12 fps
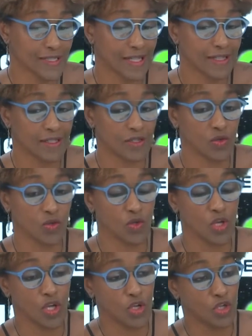celles qui ont
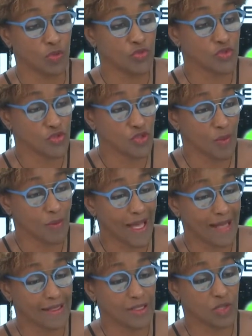le plus de
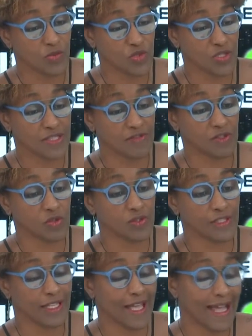mal et le plus de
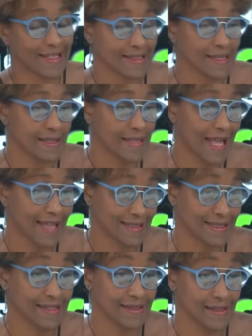difficultés à,
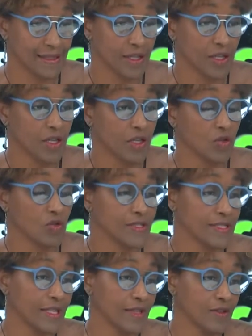accéder, aux
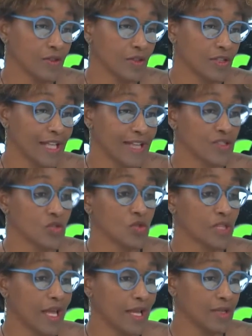aides
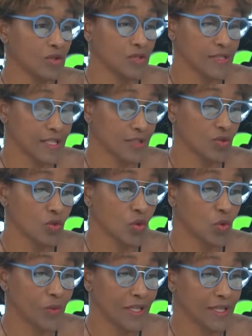nationales, aux aides
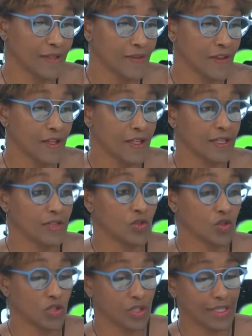européennes. Et
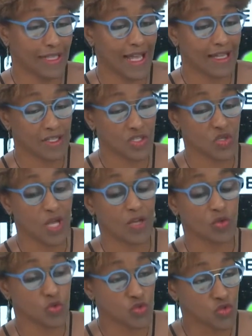donc la région a
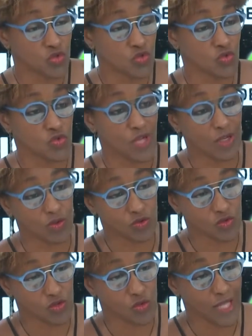conçu, a
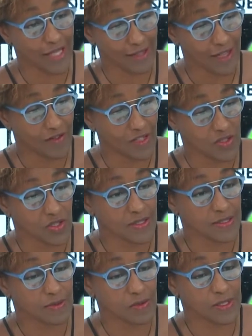construit à travers ce
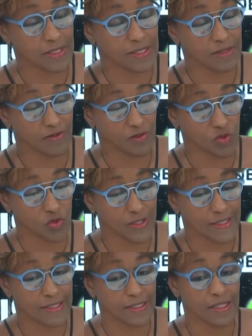dispositif
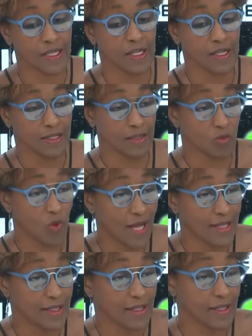aussi les
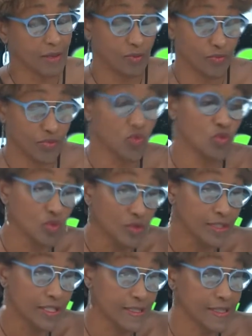moyens pour
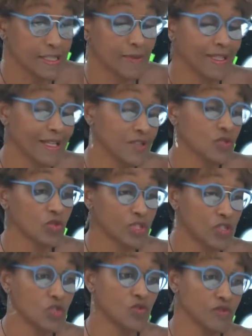des exploitations
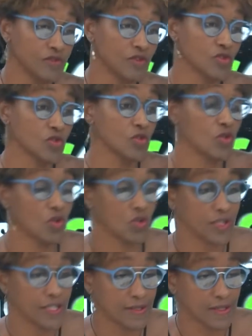qui souvent sont
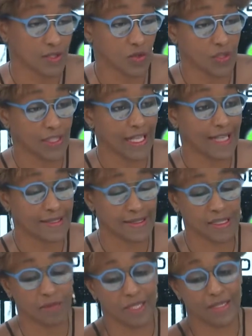hors des circuits
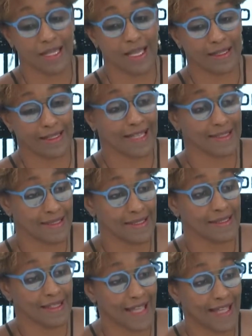classiques, mais
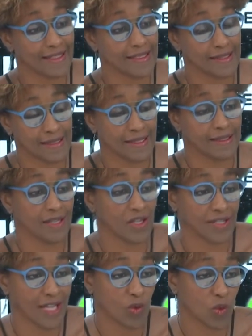d'accéder à des aides et
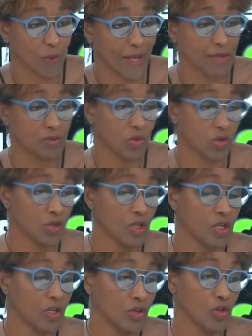un accompagnement
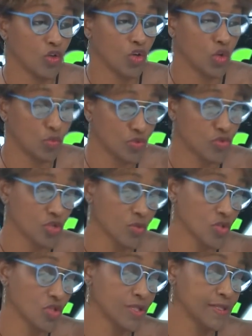euh, en plus comme je le